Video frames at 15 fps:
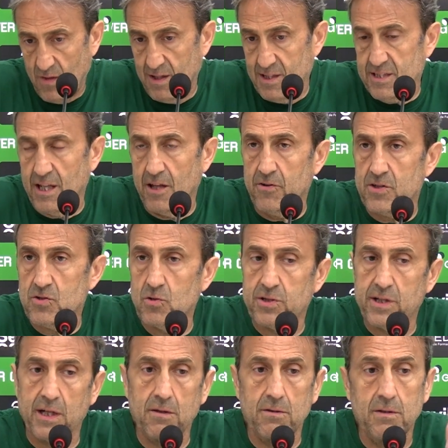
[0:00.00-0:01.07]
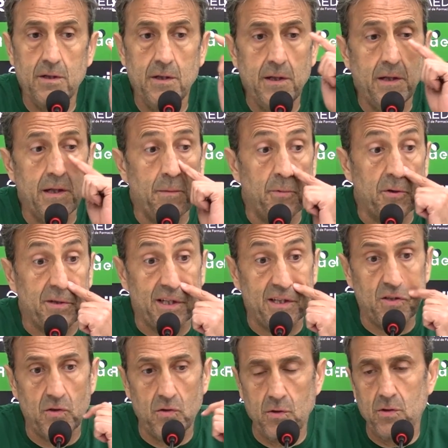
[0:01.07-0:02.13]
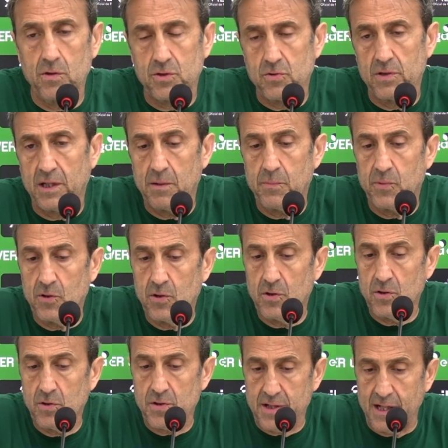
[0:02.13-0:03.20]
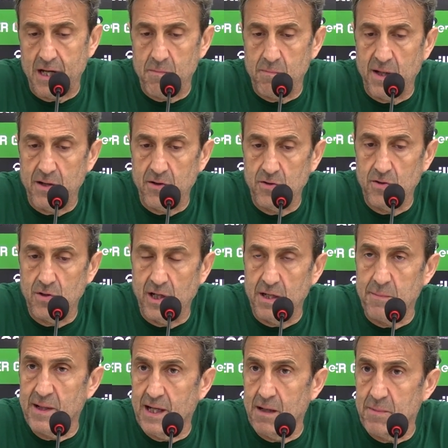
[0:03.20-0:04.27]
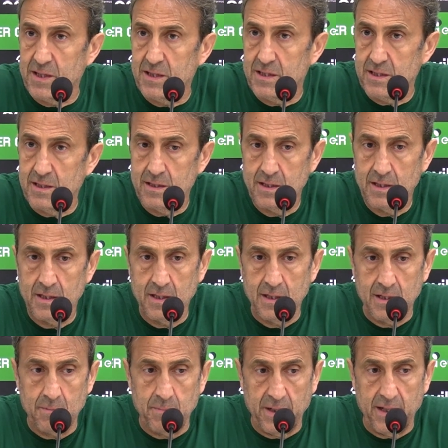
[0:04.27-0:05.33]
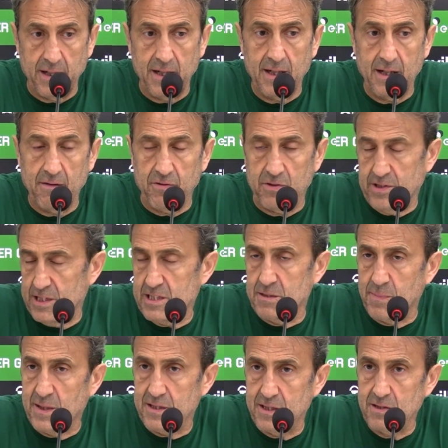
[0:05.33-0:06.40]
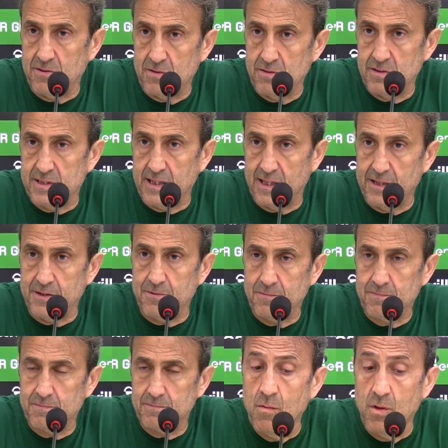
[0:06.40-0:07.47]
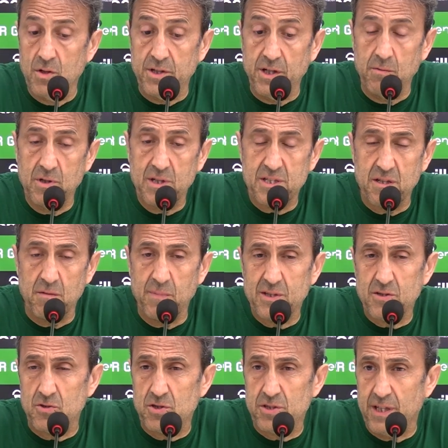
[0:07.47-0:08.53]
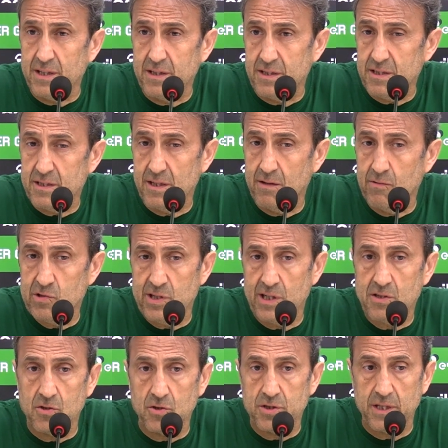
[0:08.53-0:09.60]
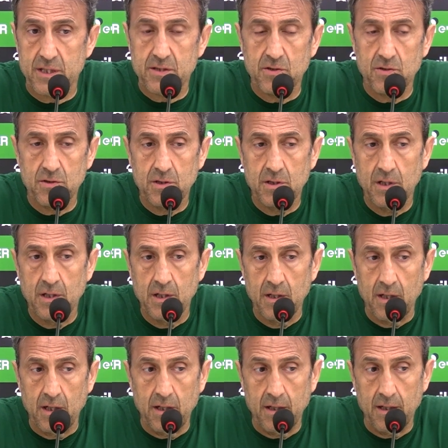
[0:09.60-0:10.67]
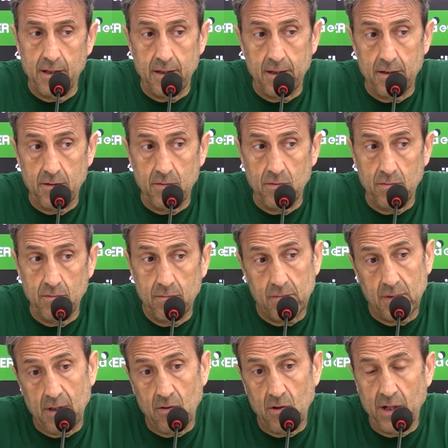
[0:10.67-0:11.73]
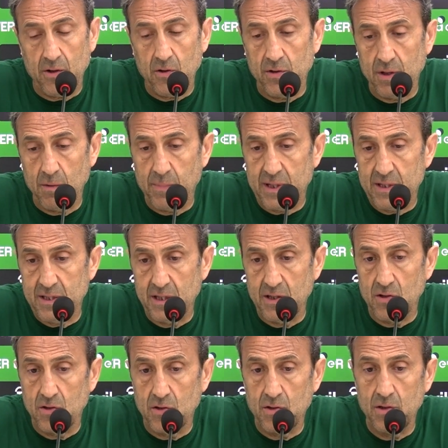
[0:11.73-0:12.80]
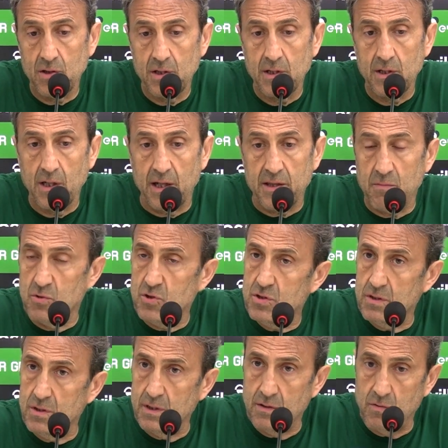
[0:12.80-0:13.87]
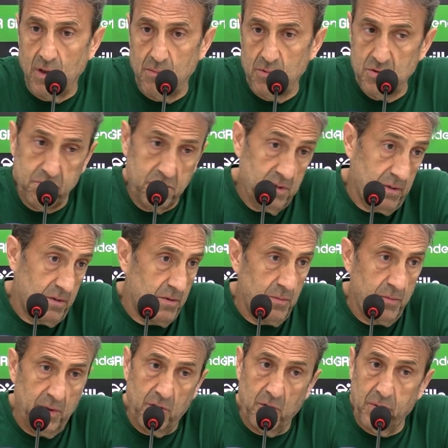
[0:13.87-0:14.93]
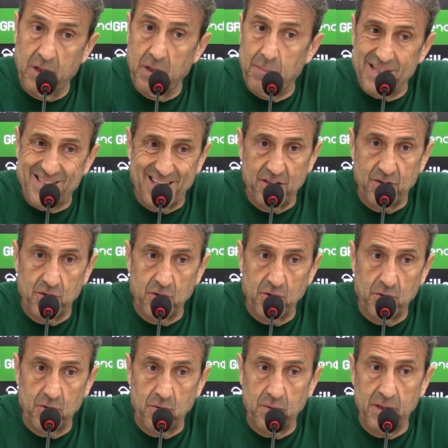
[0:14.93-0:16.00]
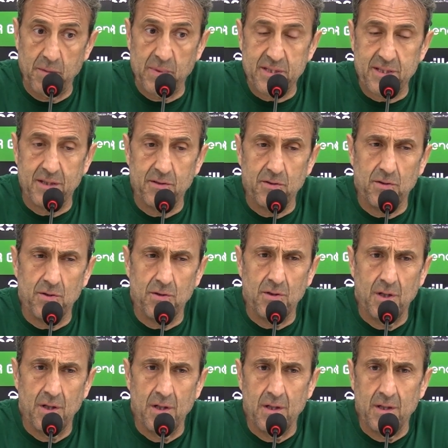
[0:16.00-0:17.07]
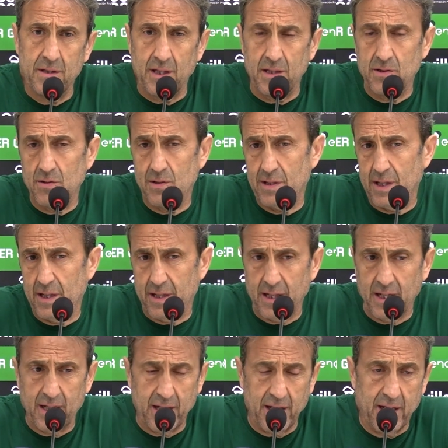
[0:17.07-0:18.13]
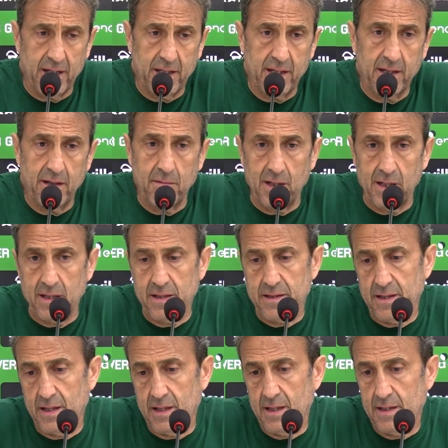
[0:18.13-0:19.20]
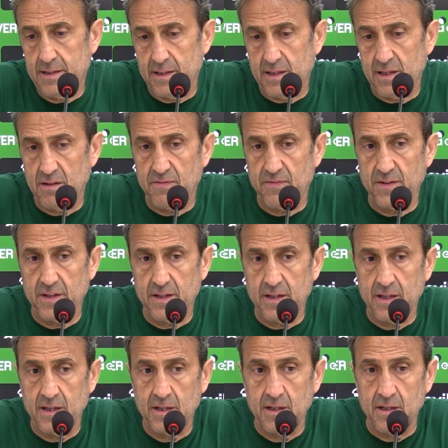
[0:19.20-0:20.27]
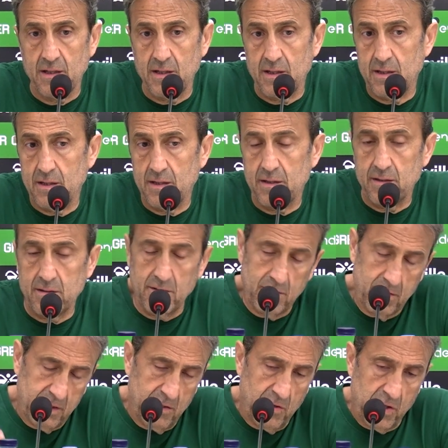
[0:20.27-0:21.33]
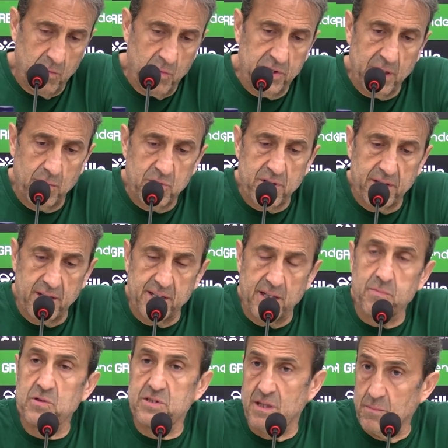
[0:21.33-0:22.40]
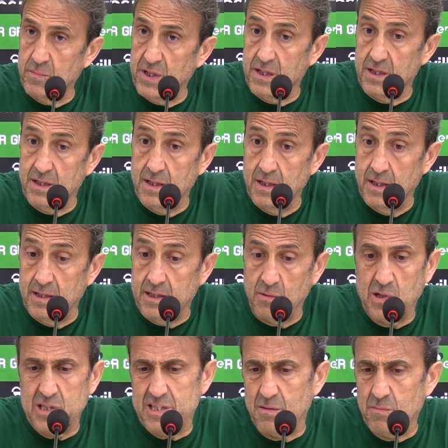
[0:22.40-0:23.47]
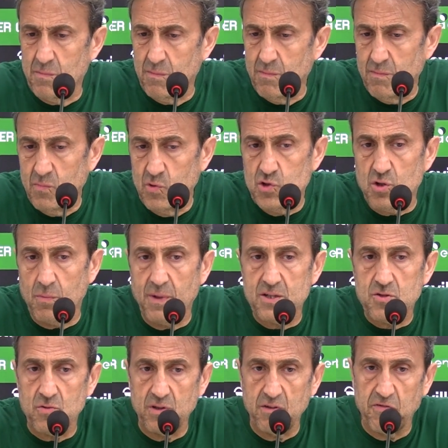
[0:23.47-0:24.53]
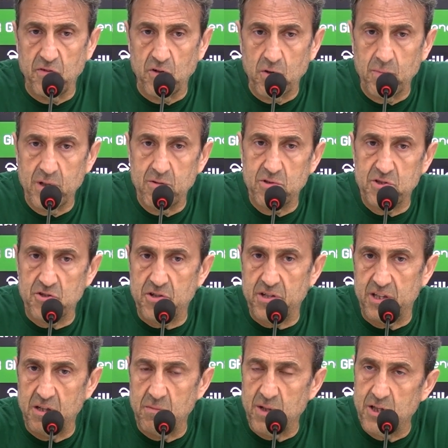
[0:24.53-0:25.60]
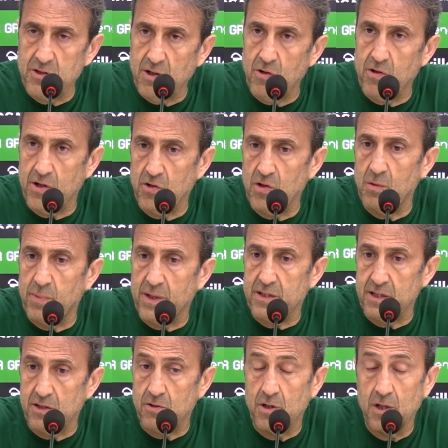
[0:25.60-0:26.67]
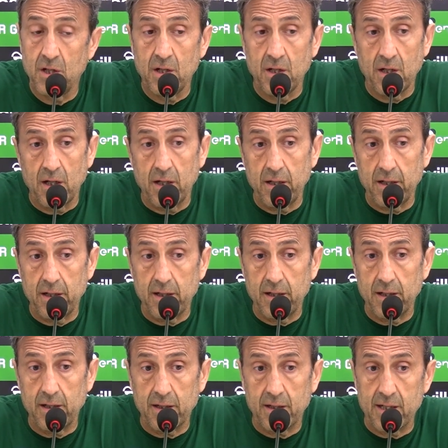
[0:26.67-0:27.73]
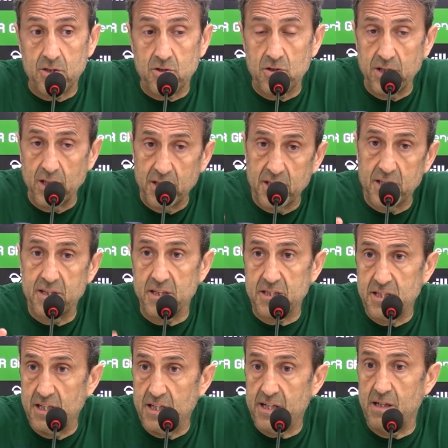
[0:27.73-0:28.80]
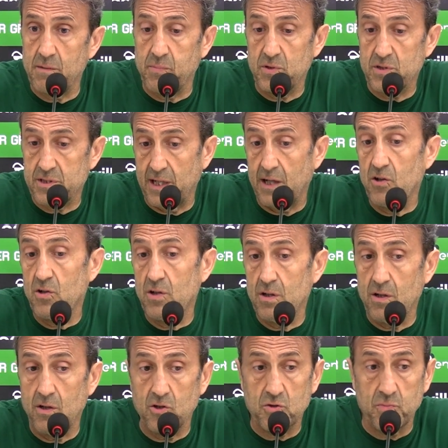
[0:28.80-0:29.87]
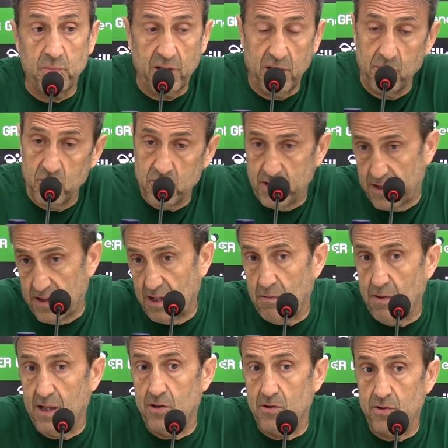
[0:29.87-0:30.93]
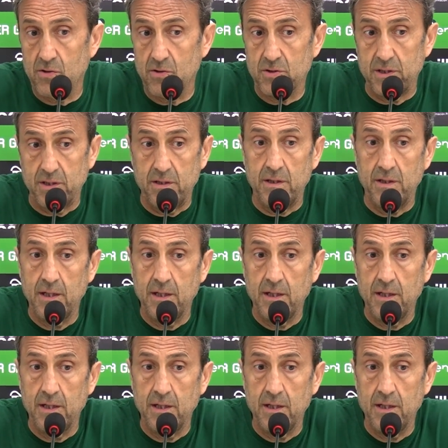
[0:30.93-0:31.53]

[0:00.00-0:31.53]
les ha dado resultado y por tanto es un equipo rearmado anímicamente para afrontar este partido, está claro. Bueno, tenemos que ser más constantes en nuestras cosas, ¿no? Eh, a lo largo del partido hacemos, eh, jugamos, nos viene pasando, ¿no? Nos viene pasando tanto el día de Gran Canaria, Valencia, Tenerife, eh, si nos remontamos hacia atrás, pues también. Tenemos que ser mucho más uniformes en nuestro rendimiento a lo largo del partido. Eh, que esos dientes de sierra pues sean los mínimos hacia abajo. ¿no? Si,